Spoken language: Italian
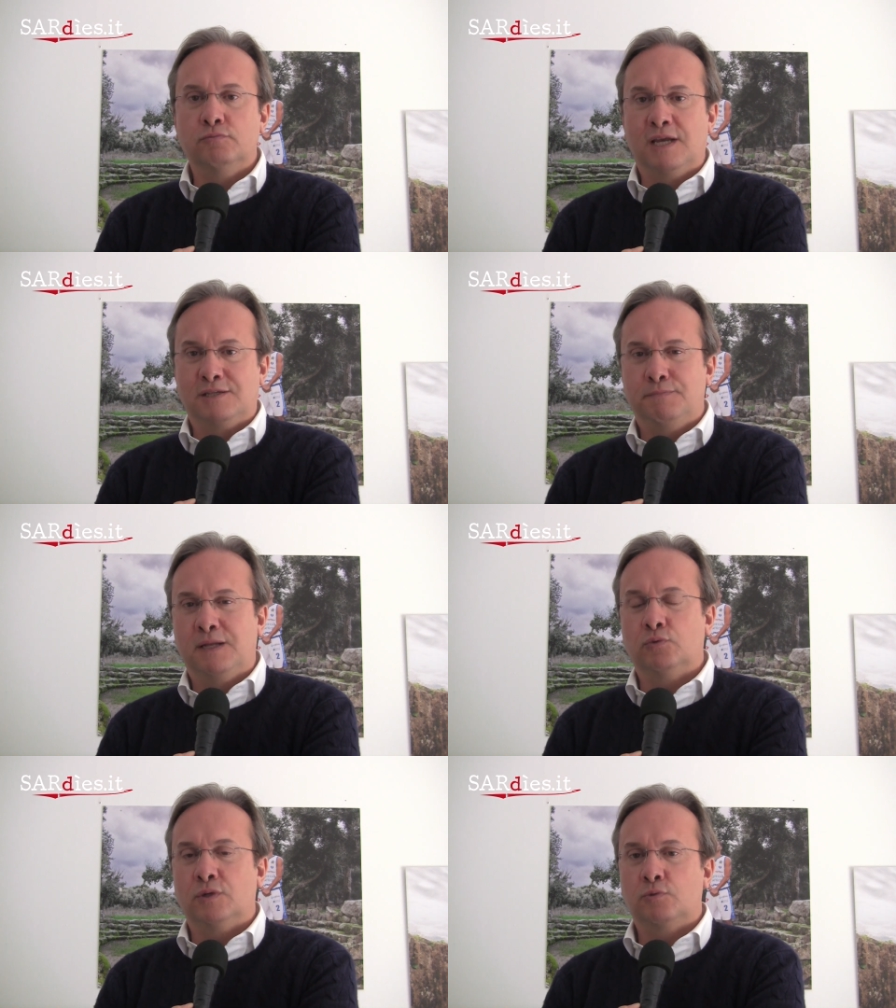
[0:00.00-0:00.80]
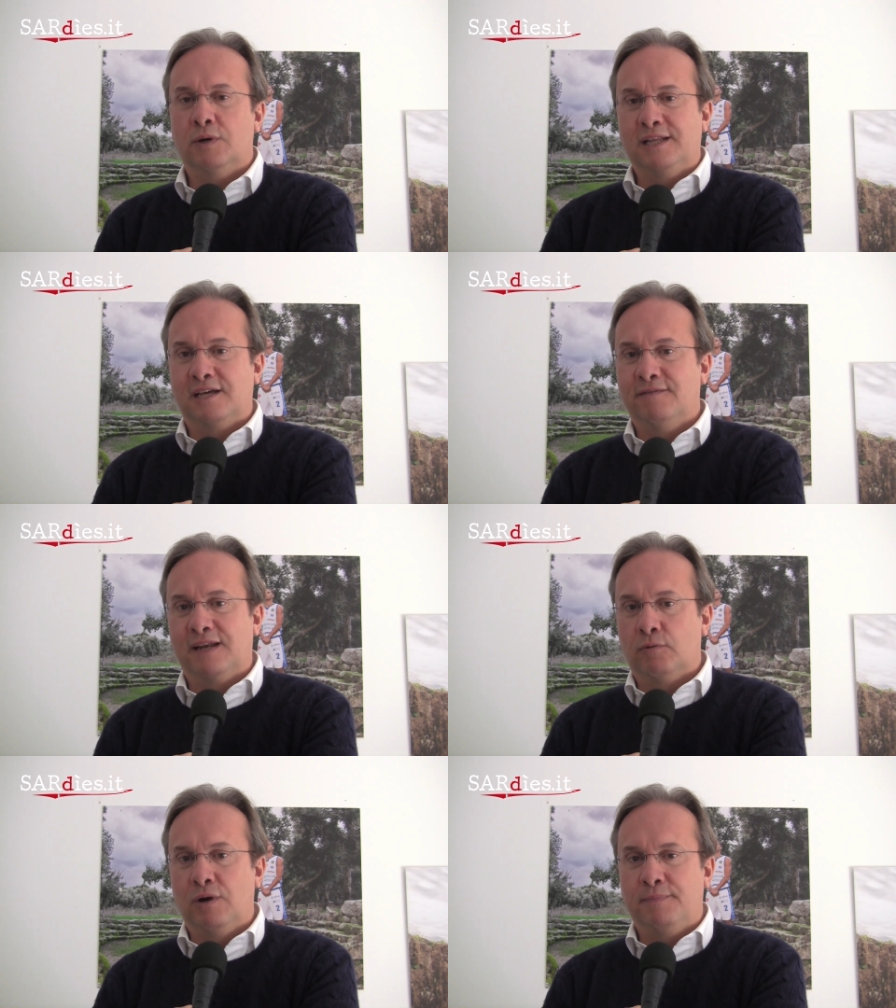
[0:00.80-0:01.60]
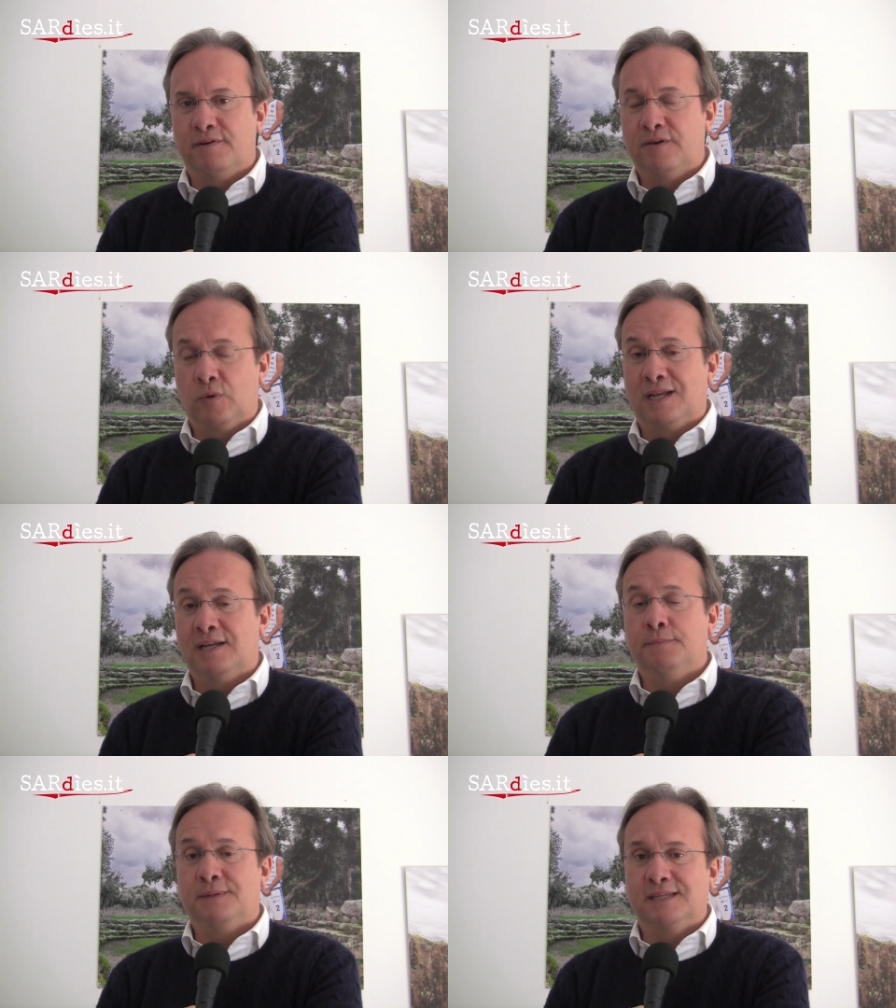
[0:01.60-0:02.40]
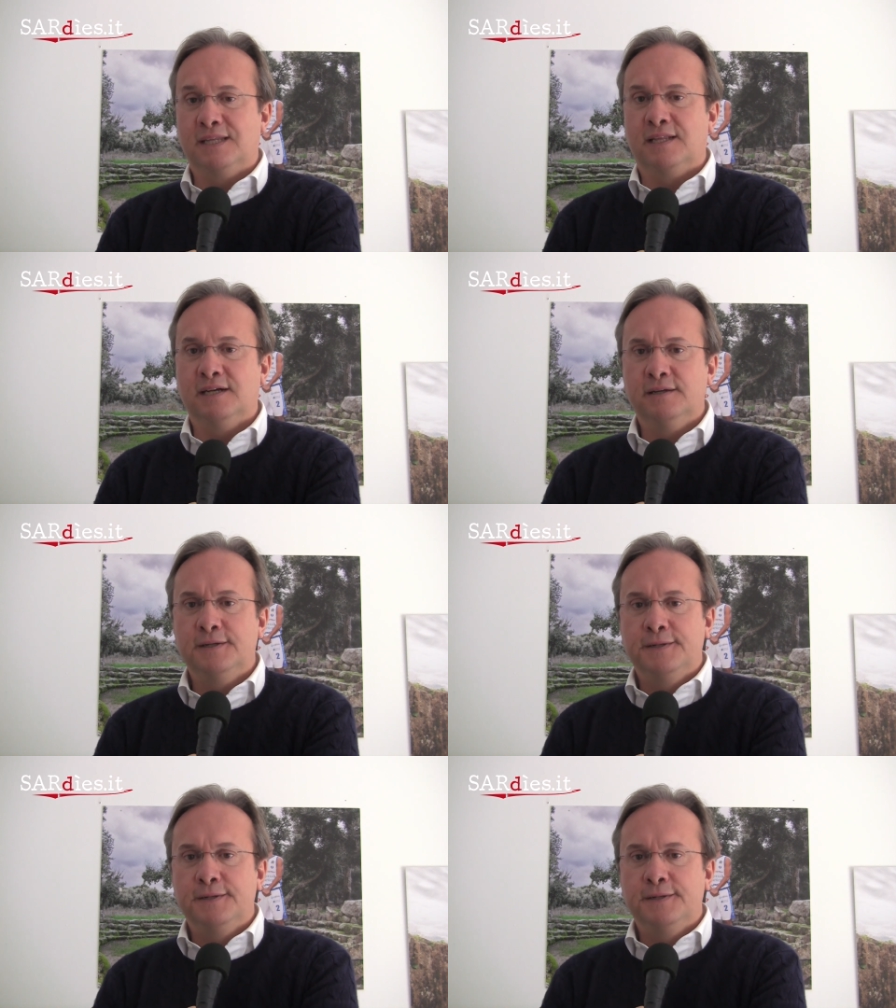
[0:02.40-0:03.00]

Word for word: mi aspetto una squadra che verrà qua per fare una grande partita,